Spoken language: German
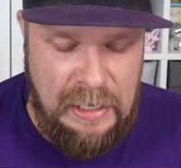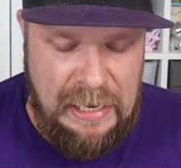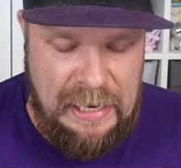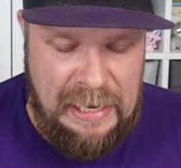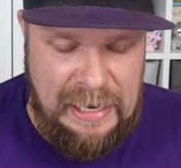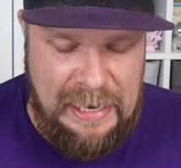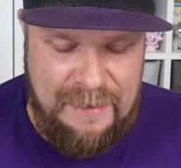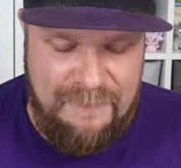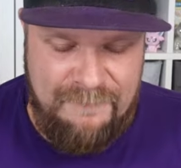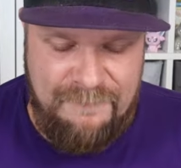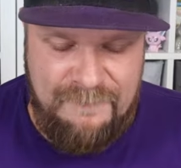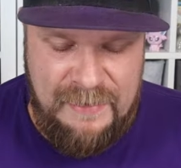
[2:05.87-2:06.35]

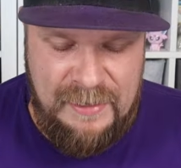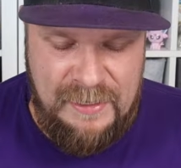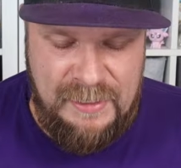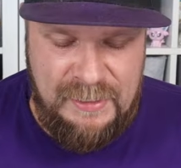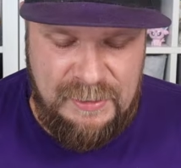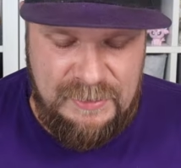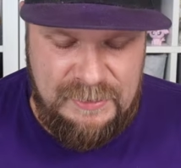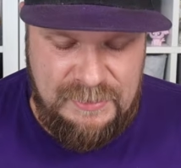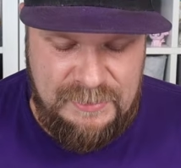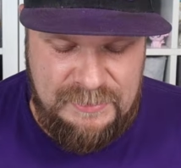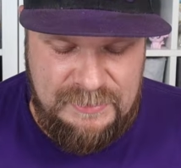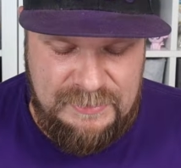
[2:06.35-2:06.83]

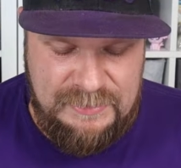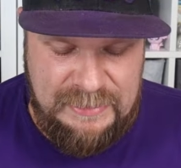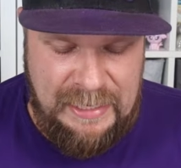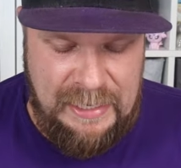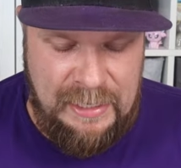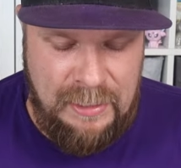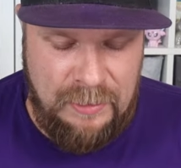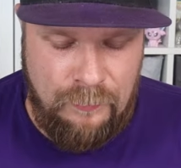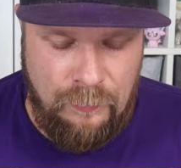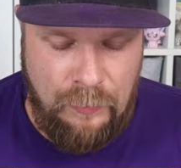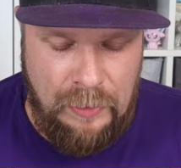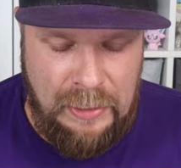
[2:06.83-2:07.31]
Einfach ein
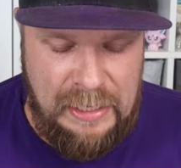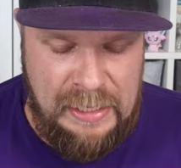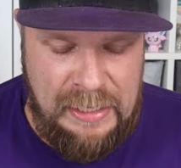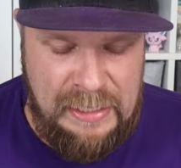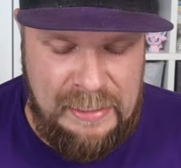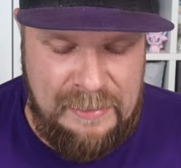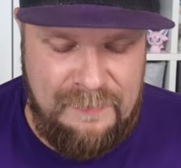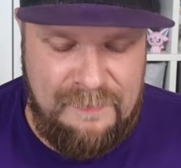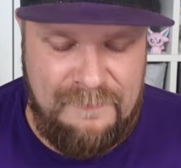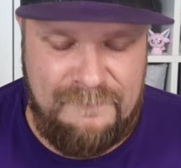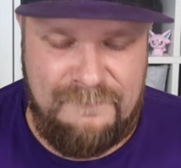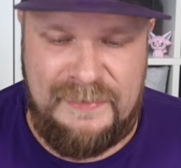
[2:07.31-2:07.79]
Dragoran,